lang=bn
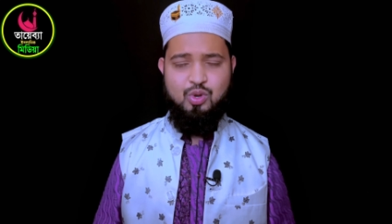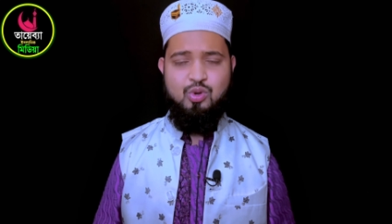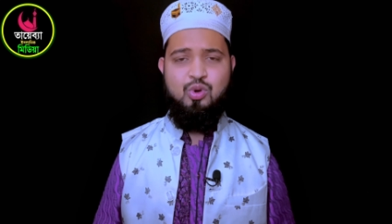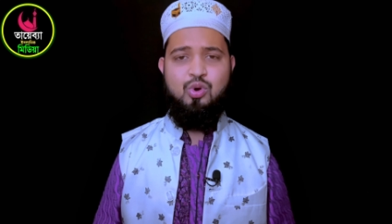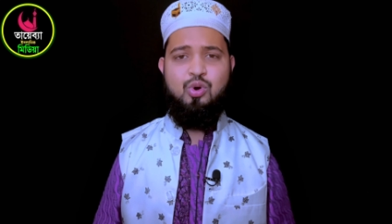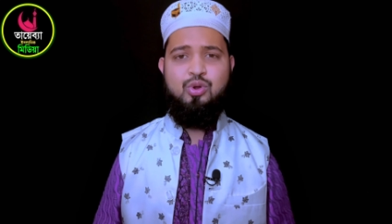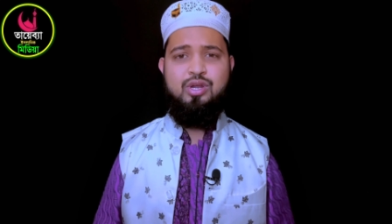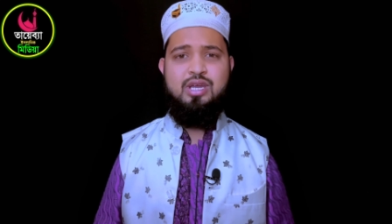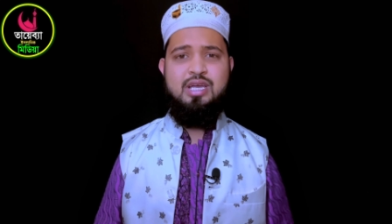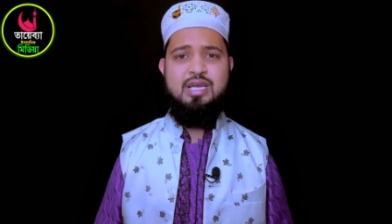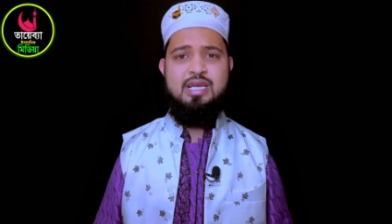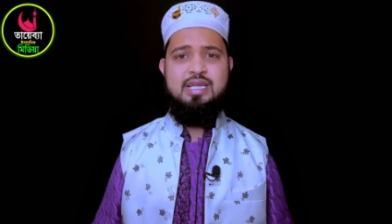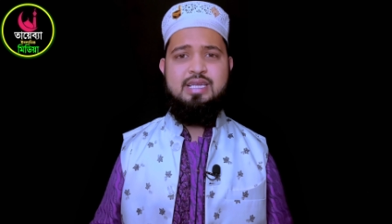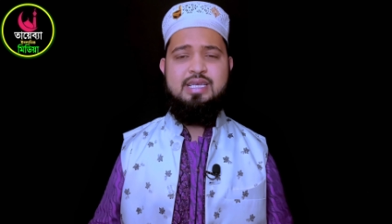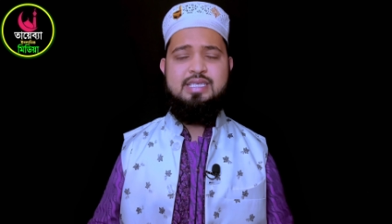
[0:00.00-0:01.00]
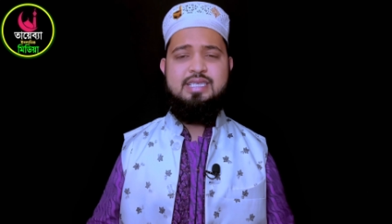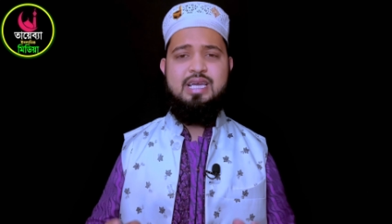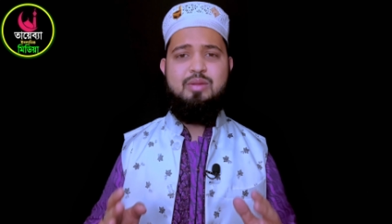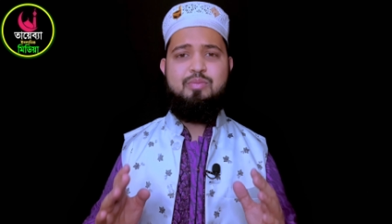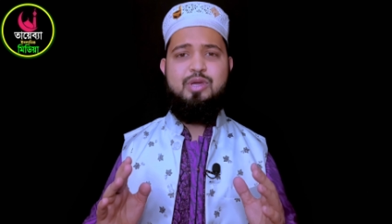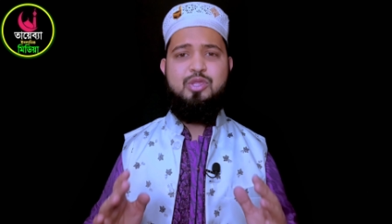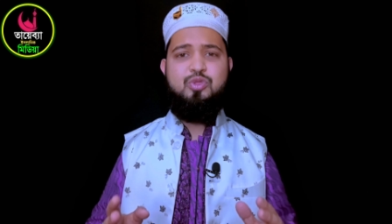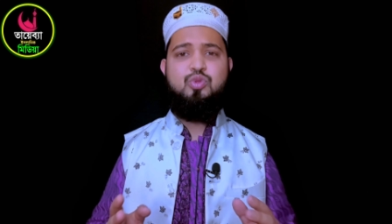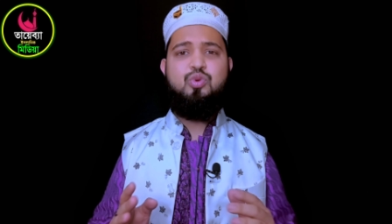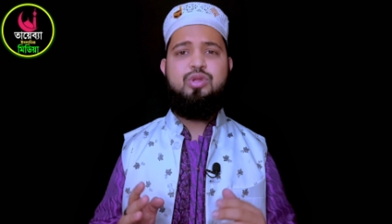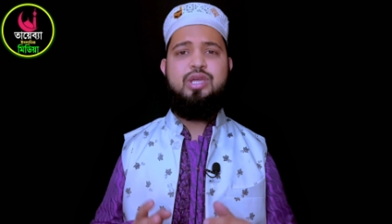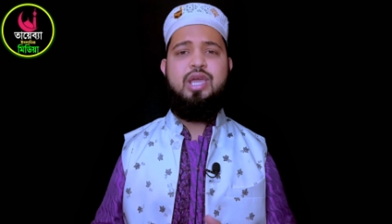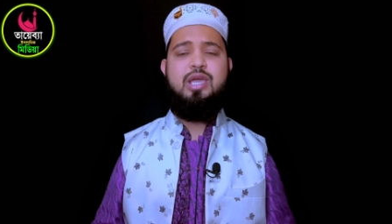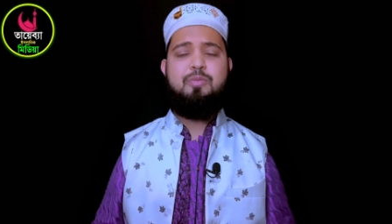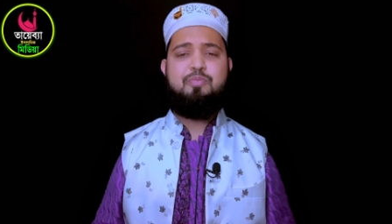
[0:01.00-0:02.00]
তখন নিজের মৃত্যু
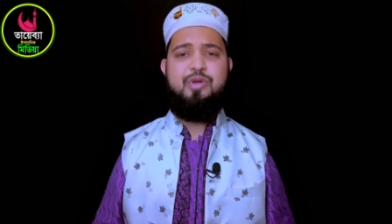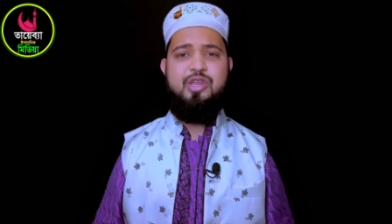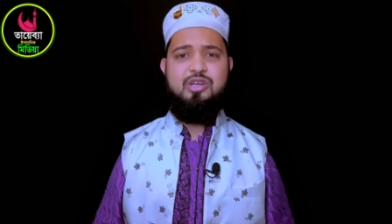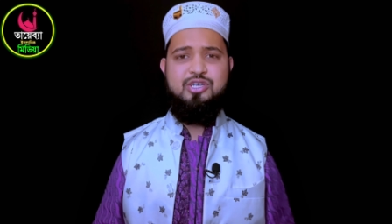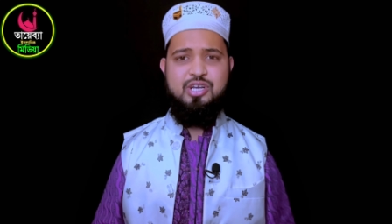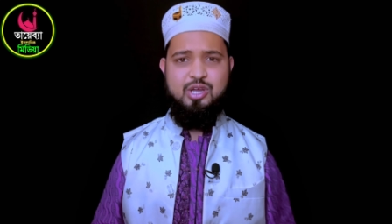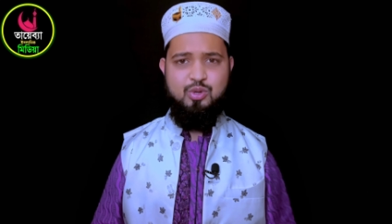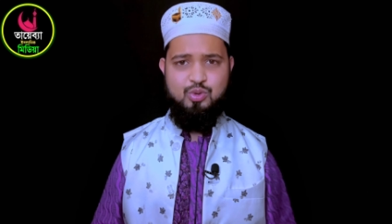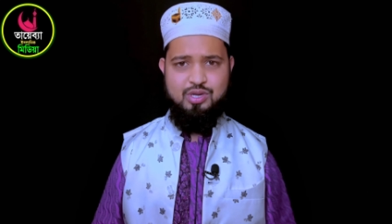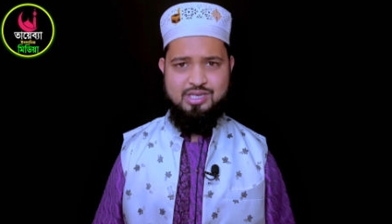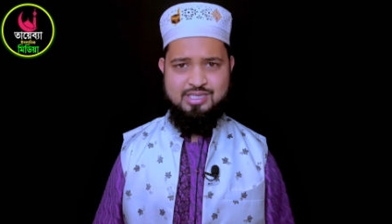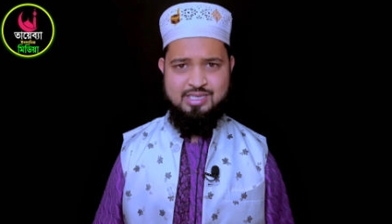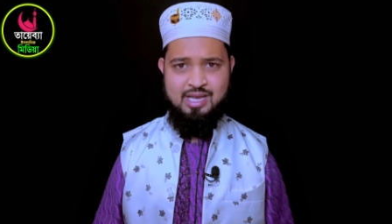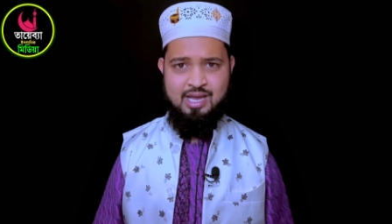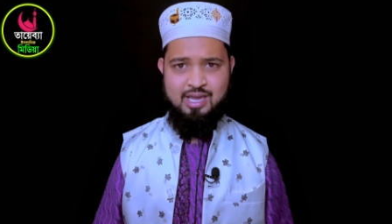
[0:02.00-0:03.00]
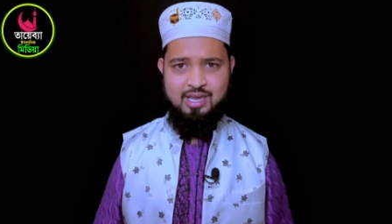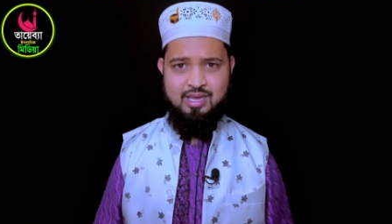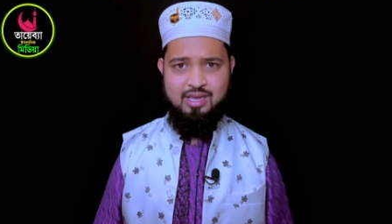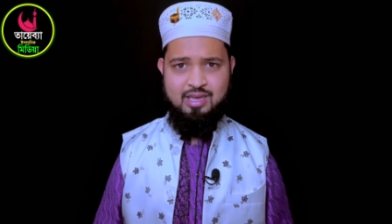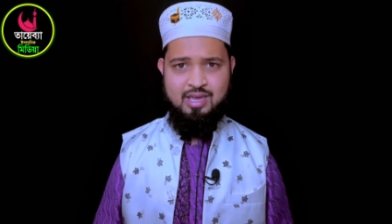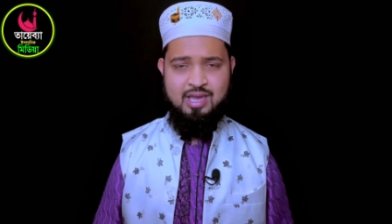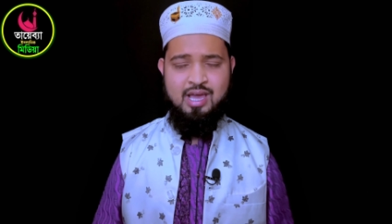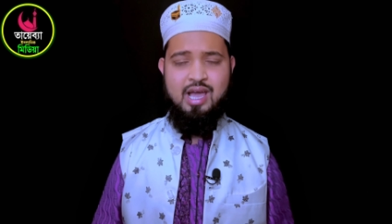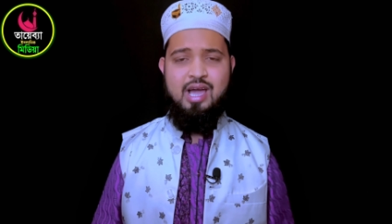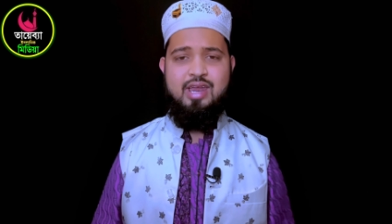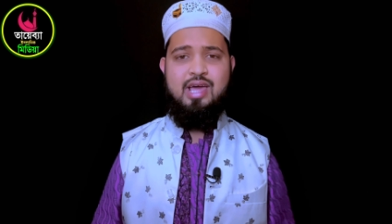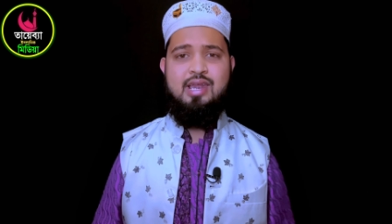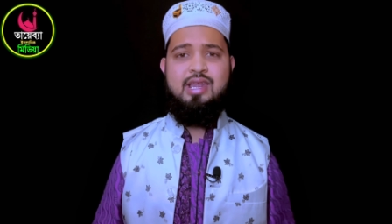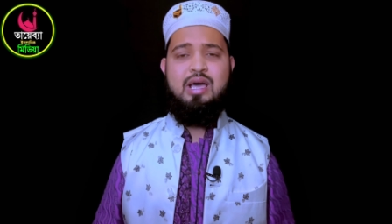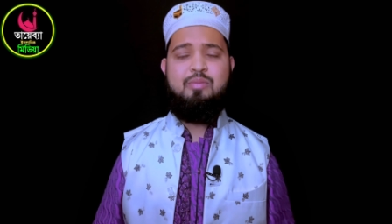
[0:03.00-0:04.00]
নিয়েই পেরেশান হয়ে যায় আর
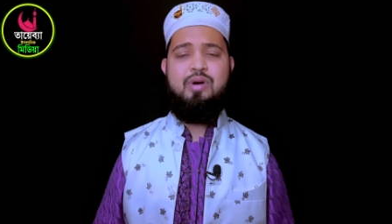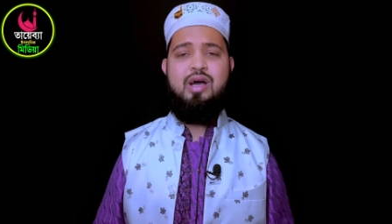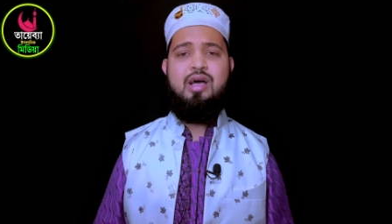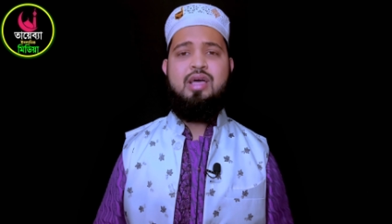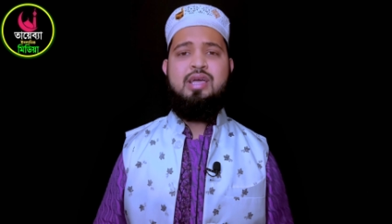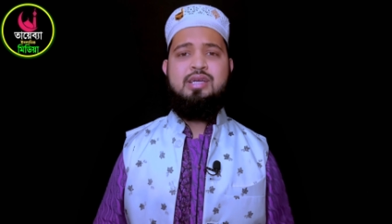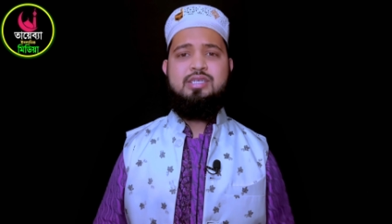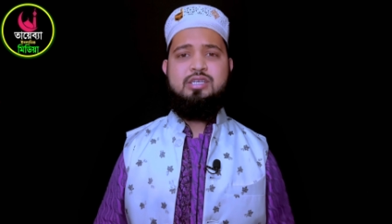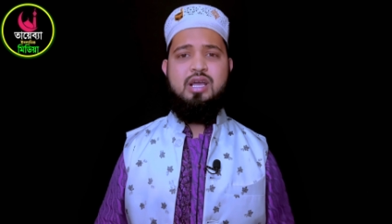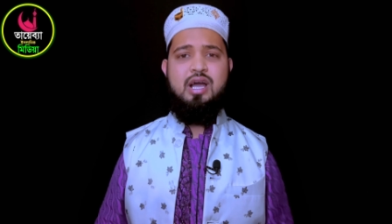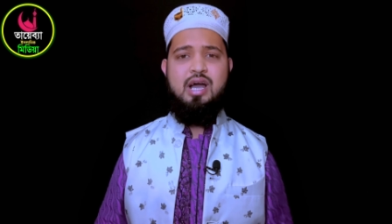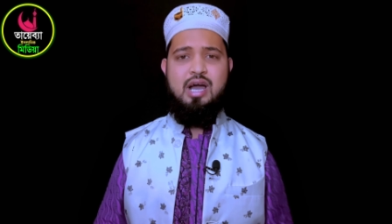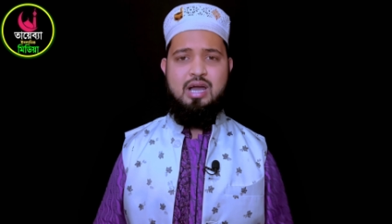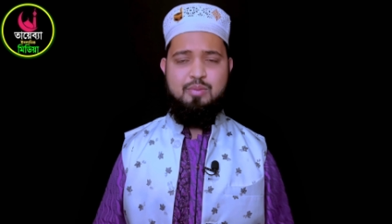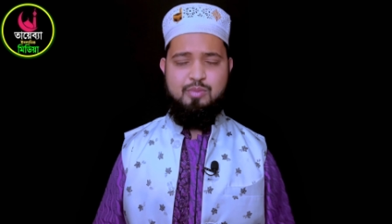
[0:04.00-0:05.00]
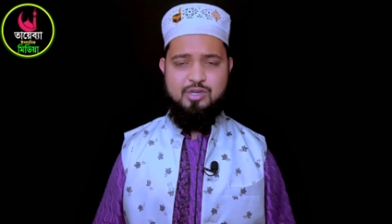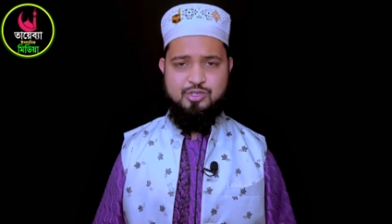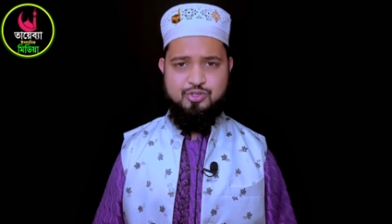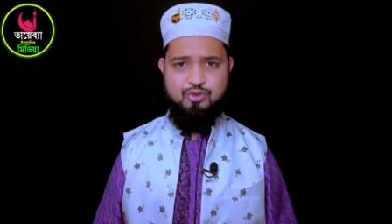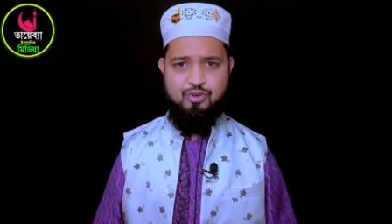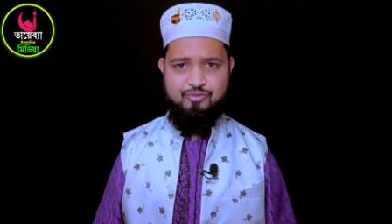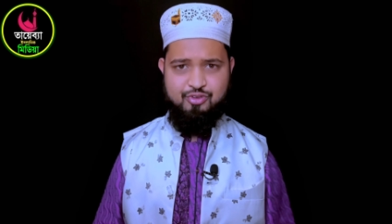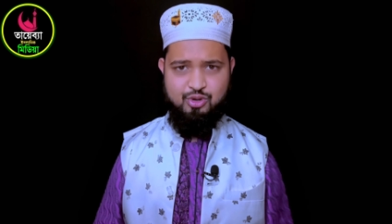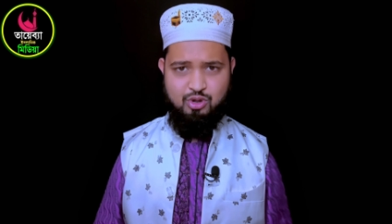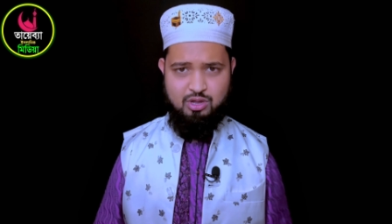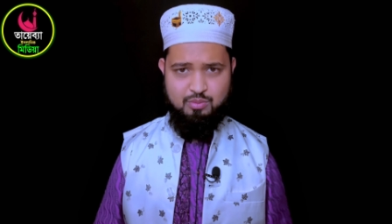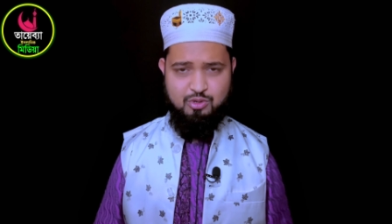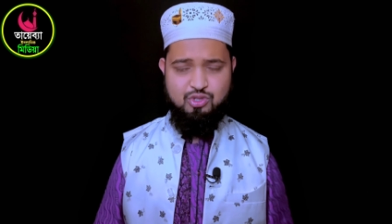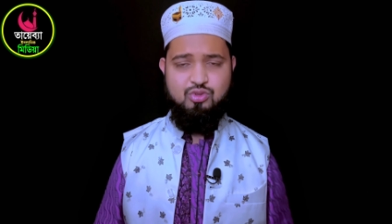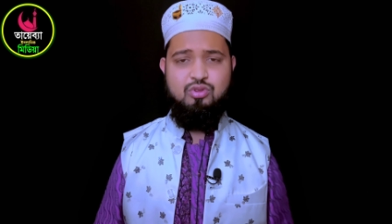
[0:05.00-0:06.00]
আল্লামা শাহ আহমদ শফি
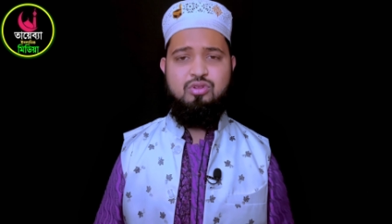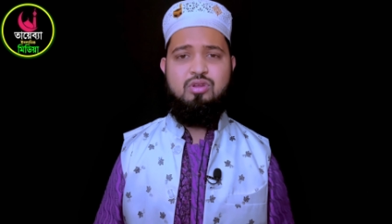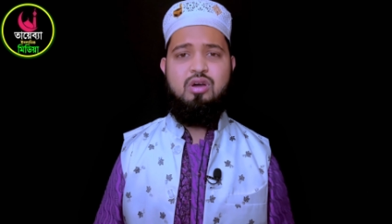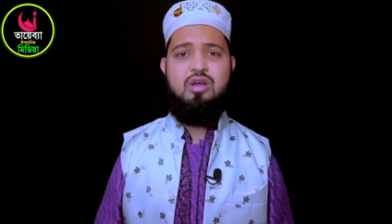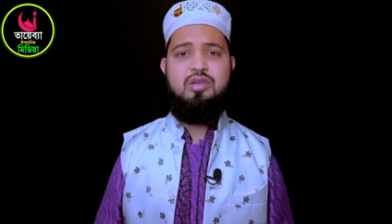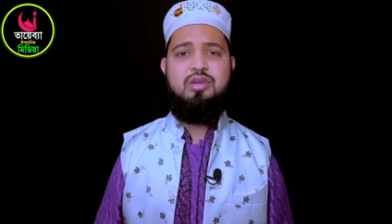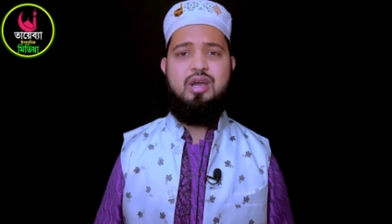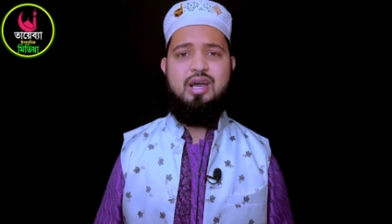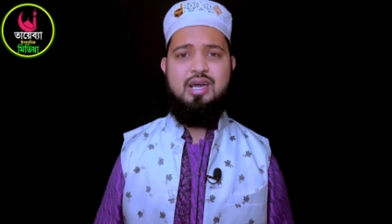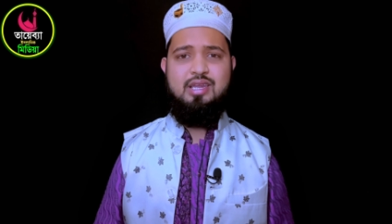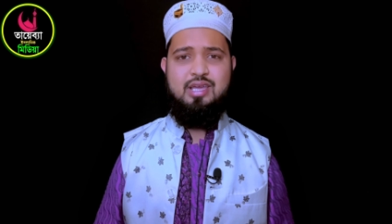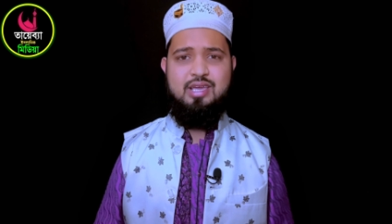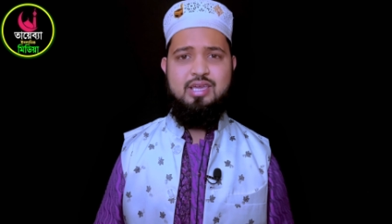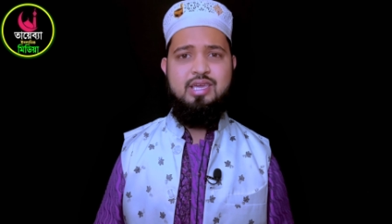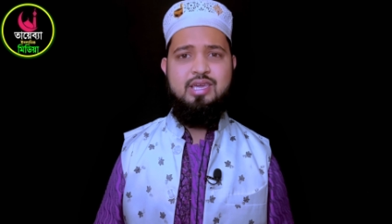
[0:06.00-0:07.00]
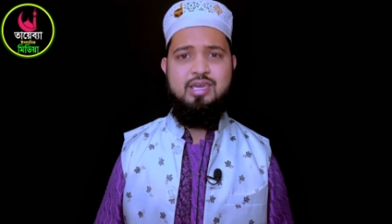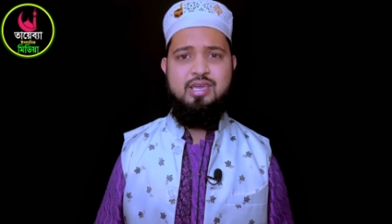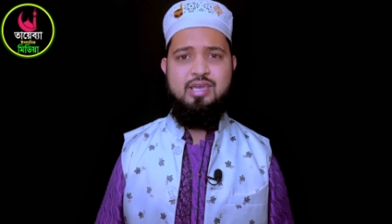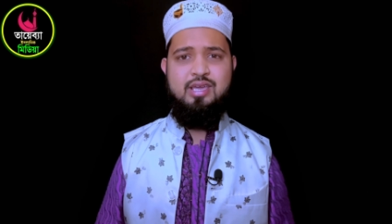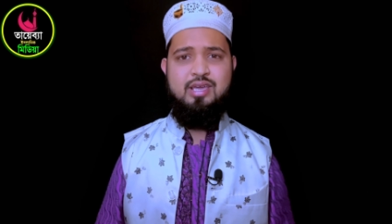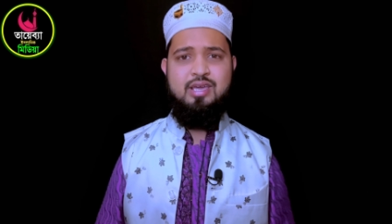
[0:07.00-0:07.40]
রহমতুল্লাহ আলাইহি